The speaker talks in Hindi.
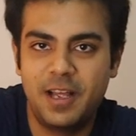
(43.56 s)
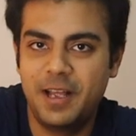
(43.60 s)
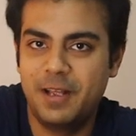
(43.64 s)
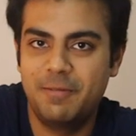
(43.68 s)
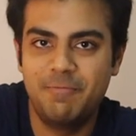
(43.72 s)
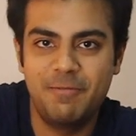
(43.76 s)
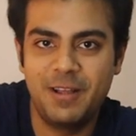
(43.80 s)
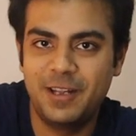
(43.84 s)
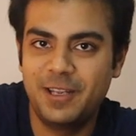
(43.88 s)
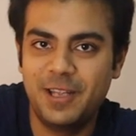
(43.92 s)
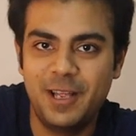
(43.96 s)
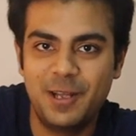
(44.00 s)

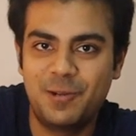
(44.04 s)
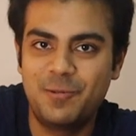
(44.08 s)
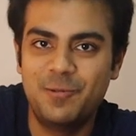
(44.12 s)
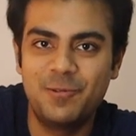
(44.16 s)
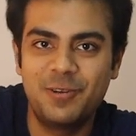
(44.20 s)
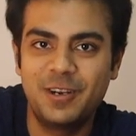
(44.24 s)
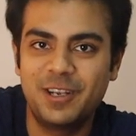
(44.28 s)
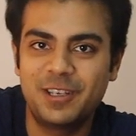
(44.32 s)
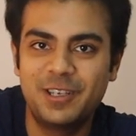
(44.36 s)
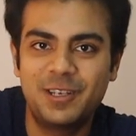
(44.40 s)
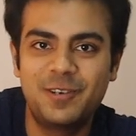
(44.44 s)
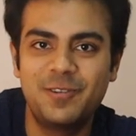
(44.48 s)
मैं मैं
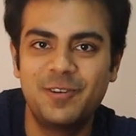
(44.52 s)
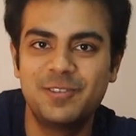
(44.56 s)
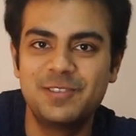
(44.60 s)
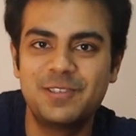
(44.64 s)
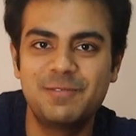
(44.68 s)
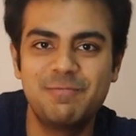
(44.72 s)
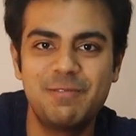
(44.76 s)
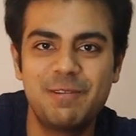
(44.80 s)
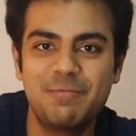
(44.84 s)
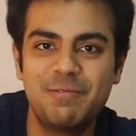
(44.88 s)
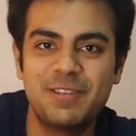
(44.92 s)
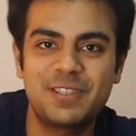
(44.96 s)
देखूंगा कि कौन
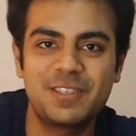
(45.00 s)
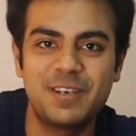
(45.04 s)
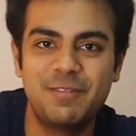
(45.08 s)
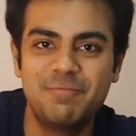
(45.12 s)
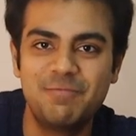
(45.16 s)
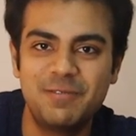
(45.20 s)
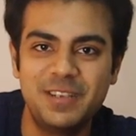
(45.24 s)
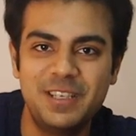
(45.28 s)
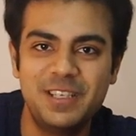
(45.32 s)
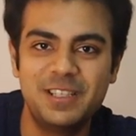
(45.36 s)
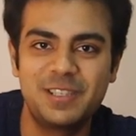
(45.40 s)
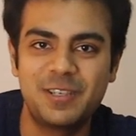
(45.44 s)
सी मेरे पास
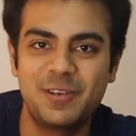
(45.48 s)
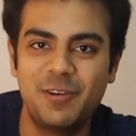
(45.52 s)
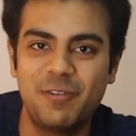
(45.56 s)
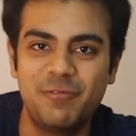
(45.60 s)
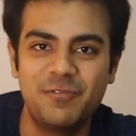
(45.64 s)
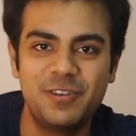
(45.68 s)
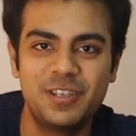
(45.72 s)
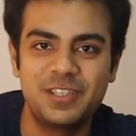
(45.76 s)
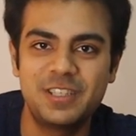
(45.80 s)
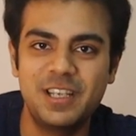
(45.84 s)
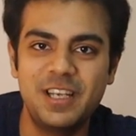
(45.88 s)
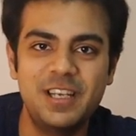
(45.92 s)
कंपनीज के
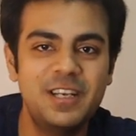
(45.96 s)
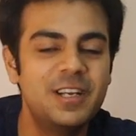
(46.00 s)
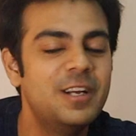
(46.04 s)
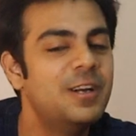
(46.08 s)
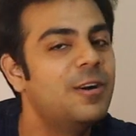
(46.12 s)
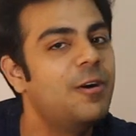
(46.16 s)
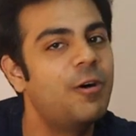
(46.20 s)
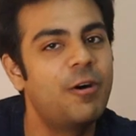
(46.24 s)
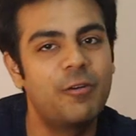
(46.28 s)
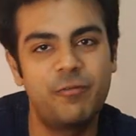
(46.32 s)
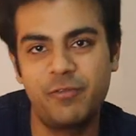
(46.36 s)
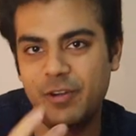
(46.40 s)
ऑफर्स है
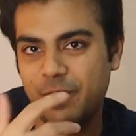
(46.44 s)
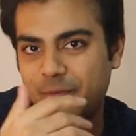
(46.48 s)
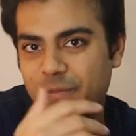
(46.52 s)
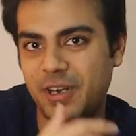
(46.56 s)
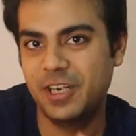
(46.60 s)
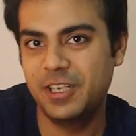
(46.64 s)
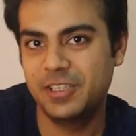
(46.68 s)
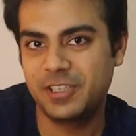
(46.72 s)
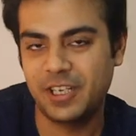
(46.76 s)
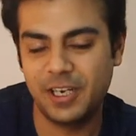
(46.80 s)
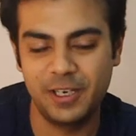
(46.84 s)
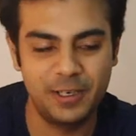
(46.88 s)
और फिर
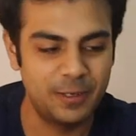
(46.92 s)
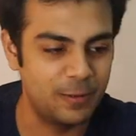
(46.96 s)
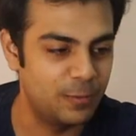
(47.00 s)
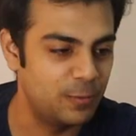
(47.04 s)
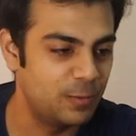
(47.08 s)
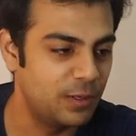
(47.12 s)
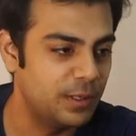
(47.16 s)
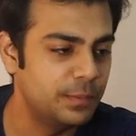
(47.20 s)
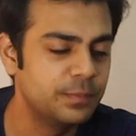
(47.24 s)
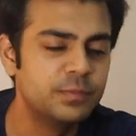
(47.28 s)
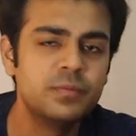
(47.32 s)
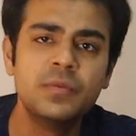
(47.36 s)
मैं डिसाइड
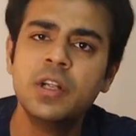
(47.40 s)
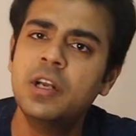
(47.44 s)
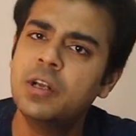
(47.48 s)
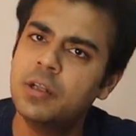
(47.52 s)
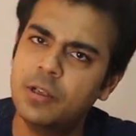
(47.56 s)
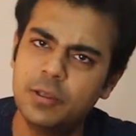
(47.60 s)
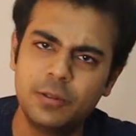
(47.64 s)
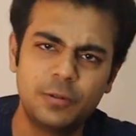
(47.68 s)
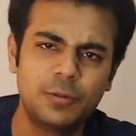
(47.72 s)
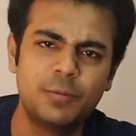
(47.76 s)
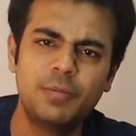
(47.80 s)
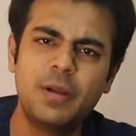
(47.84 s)
करूंगा
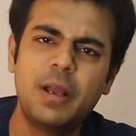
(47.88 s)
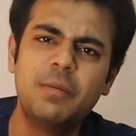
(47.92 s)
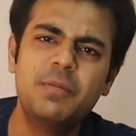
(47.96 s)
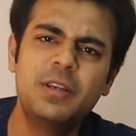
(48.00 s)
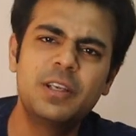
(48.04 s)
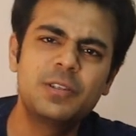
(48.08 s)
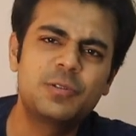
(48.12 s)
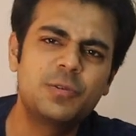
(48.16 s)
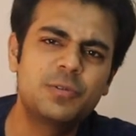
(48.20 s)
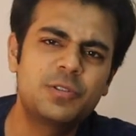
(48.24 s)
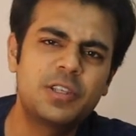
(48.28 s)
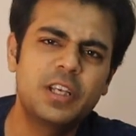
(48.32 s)
तो मैं
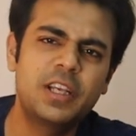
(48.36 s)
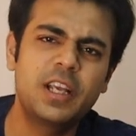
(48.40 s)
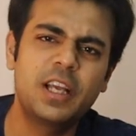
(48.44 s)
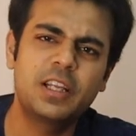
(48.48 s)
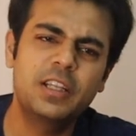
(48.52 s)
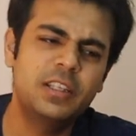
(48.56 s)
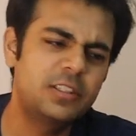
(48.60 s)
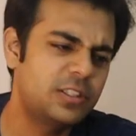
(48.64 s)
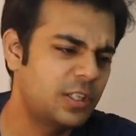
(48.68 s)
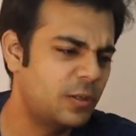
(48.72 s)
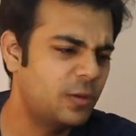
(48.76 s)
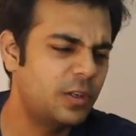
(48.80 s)
भी ये सोच के
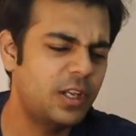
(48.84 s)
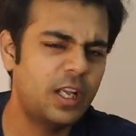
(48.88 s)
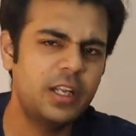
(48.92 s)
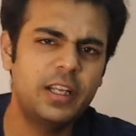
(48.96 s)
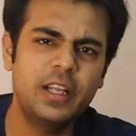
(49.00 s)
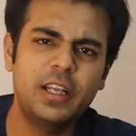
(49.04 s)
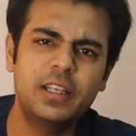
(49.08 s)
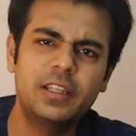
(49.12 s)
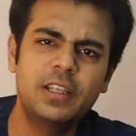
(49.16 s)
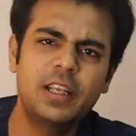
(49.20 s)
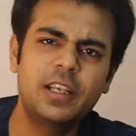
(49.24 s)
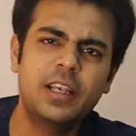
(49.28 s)
गया था चलो
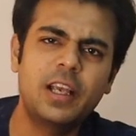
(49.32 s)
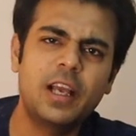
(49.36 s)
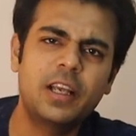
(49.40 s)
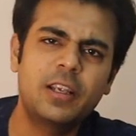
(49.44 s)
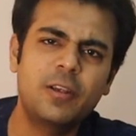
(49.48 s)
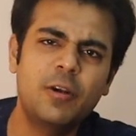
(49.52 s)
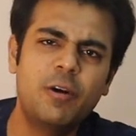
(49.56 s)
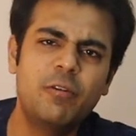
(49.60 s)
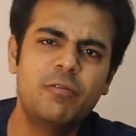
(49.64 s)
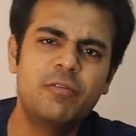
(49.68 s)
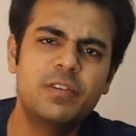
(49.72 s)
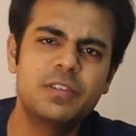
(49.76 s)
यार देखते हैं क्या
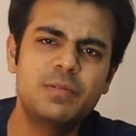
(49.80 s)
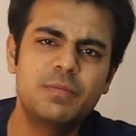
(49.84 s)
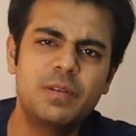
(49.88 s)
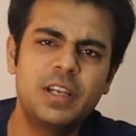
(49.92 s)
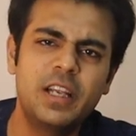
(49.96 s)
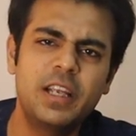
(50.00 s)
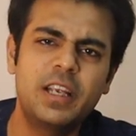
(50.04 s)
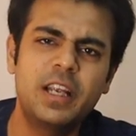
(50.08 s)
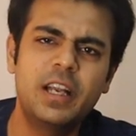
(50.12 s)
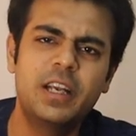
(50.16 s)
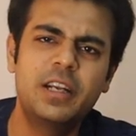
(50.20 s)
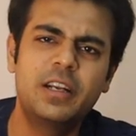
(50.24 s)
क्या ऑफर्स
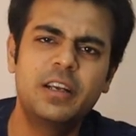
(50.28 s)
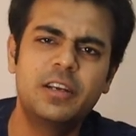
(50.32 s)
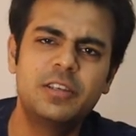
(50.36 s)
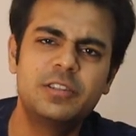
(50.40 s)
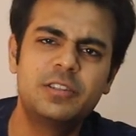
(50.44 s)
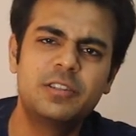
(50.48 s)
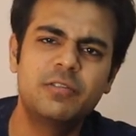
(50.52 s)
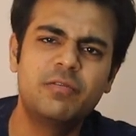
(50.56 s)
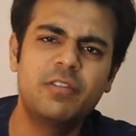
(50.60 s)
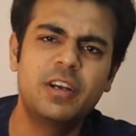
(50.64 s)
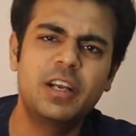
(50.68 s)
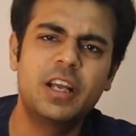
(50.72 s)
मिलेंगे
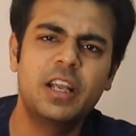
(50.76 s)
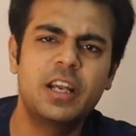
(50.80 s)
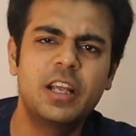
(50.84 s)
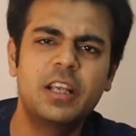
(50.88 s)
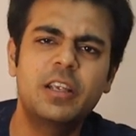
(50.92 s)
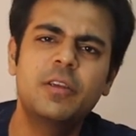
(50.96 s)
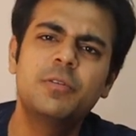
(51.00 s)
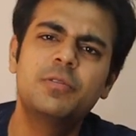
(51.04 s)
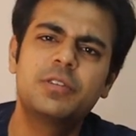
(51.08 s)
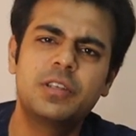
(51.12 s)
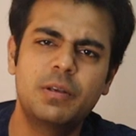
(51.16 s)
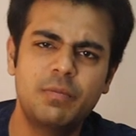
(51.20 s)
इंटर्नशिप
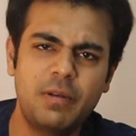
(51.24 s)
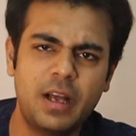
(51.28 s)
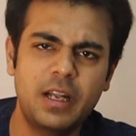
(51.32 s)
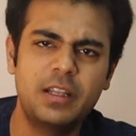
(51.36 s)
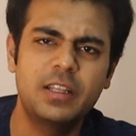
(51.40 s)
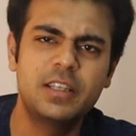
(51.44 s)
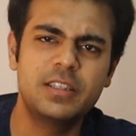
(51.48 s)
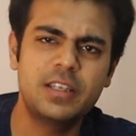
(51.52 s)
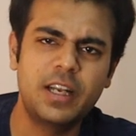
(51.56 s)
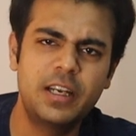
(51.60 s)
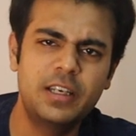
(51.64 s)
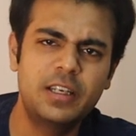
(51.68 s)
वगैरह के उसके
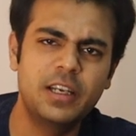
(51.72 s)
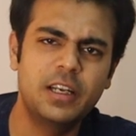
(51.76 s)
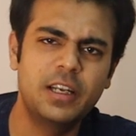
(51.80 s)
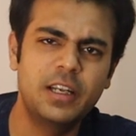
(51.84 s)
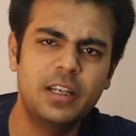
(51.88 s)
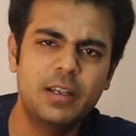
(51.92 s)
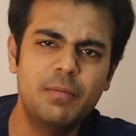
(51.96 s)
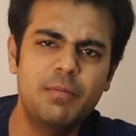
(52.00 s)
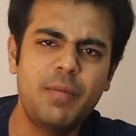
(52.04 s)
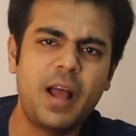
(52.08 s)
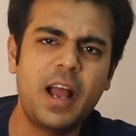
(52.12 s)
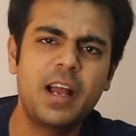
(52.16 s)
बाद डिसाइड कर
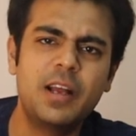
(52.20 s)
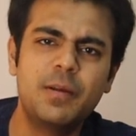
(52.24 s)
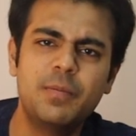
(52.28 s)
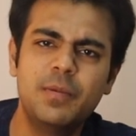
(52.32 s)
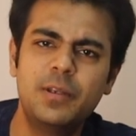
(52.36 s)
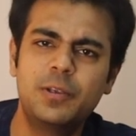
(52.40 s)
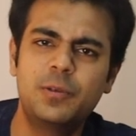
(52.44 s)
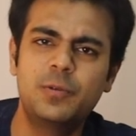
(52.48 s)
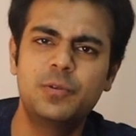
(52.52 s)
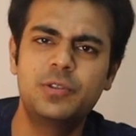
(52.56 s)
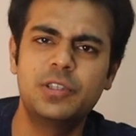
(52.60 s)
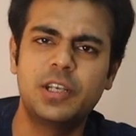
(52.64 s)
लेंगे बैंक
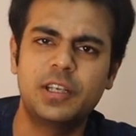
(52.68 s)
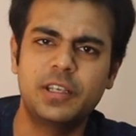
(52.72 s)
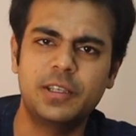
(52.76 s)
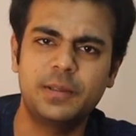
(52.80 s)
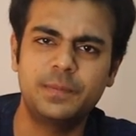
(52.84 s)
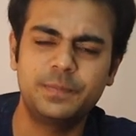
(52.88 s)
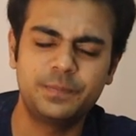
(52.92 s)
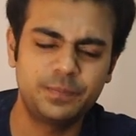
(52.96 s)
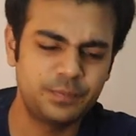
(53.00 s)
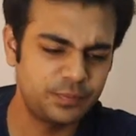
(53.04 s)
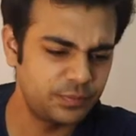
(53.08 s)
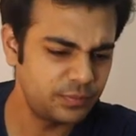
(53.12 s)
में क्यों जाना
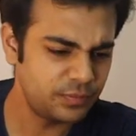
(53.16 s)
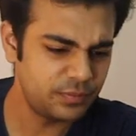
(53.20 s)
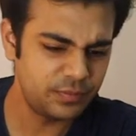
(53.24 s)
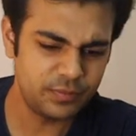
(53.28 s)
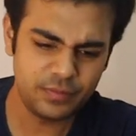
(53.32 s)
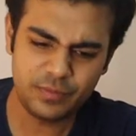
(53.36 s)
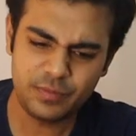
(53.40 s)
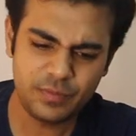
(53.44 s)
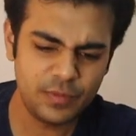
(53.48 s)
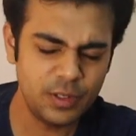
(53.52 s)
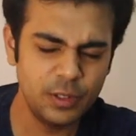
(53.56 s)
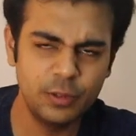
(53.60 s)
है
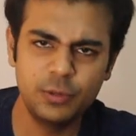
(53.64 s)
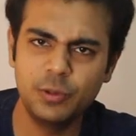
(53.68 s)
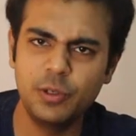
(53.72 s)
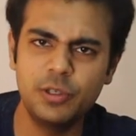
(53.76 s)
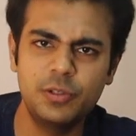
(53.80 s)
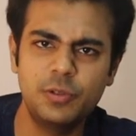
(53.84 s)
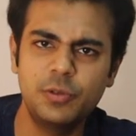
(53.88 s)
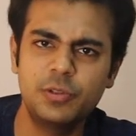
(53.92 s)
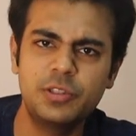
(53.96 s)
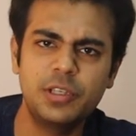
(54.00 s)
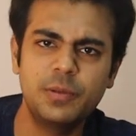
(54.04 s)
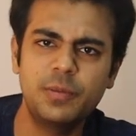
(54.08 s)

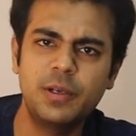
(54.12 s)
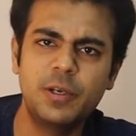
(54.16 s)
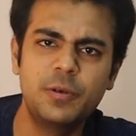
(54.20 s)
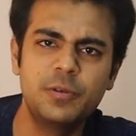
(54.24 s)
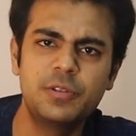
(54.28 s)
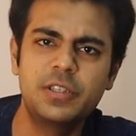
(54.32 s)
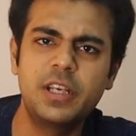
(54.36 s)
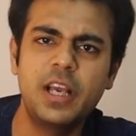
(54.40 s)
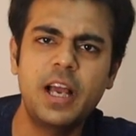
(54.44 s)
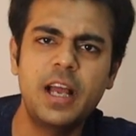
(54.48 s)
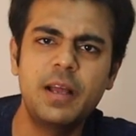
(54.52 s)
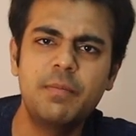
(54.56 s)
ये सोच के मैं
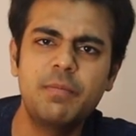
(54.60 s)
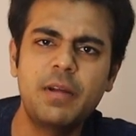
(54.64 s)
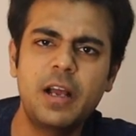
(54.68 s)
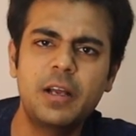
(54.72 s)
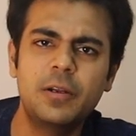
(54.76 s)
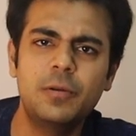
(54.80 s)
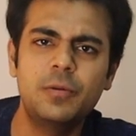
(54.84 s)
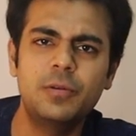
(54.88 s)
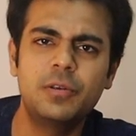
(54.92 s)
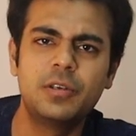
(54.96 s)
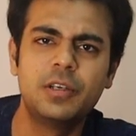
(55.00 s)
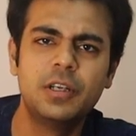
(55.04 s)
घुस गया आई एम
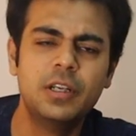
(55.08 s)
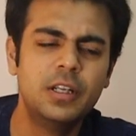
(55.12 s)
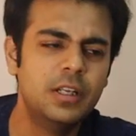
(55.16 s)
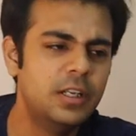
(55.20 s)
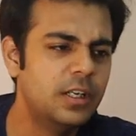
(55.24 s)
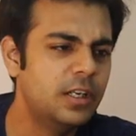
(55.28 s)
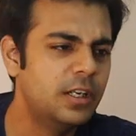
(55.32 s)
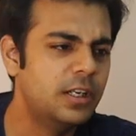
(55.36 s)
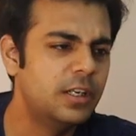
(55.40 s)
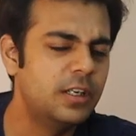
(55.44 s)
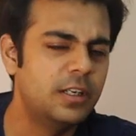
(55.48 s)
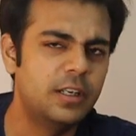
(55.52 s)
बैंगलोर
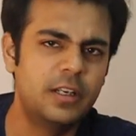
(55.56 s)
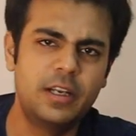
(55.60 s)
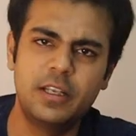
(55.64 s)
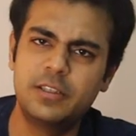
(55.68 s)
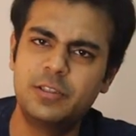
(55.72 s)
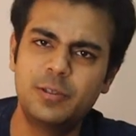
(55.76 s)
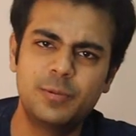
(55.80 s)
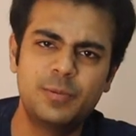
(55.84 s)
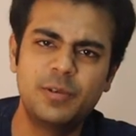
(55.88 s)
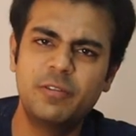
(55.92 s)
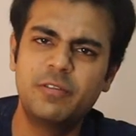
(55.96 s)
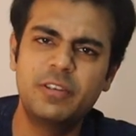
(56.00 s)

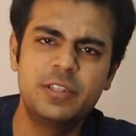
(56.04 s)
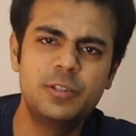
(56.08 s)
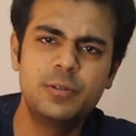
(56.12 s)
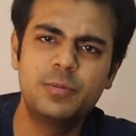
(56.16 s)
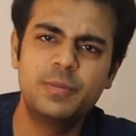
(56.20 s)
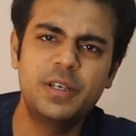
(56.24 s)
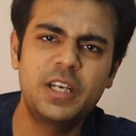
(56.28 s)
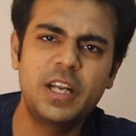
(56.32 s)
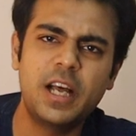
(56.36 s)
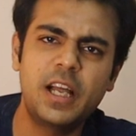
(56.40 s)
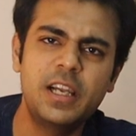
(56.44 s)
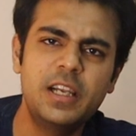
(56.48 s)
रेज्यूमे
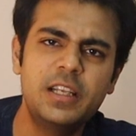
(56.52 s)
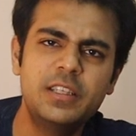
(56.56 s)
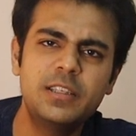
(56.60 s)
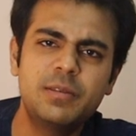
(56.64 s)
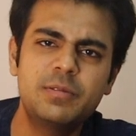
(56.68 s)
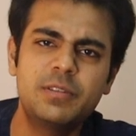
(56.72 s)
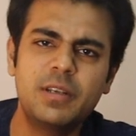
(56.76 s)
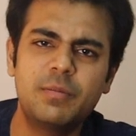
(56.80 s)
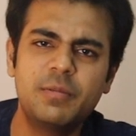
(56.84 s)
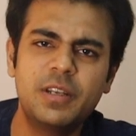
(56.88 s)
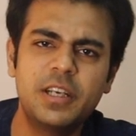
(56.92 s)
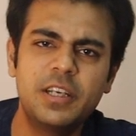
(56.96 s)
वेज्यूमे डाले
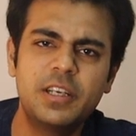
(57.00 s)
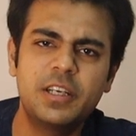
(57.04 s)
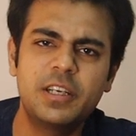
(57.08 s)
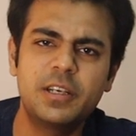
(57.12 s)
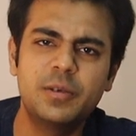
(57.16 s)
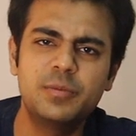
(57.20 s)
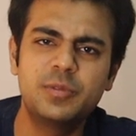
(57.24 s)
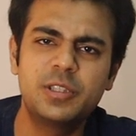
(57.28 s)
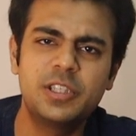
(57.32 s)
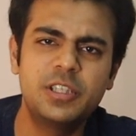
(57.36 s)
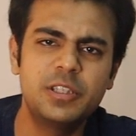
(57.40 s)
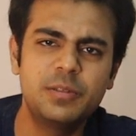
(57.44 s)
जब समर
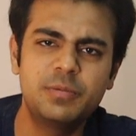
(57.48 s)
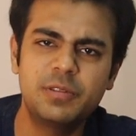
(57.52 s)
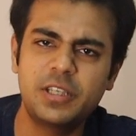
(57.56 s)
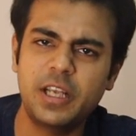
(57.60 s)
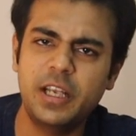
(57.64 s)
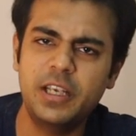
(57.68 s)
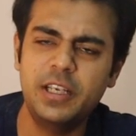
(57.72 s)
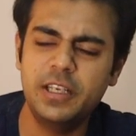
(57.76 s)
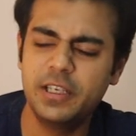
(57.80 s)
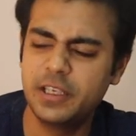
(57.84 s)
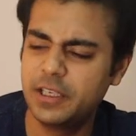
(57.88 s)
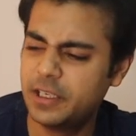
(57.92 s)
इंटर्नशिप्स
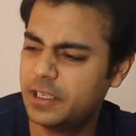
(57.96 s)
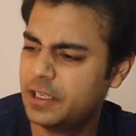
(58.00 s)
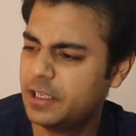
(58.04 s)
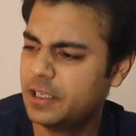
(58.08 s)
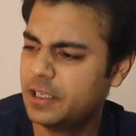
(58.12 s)
आई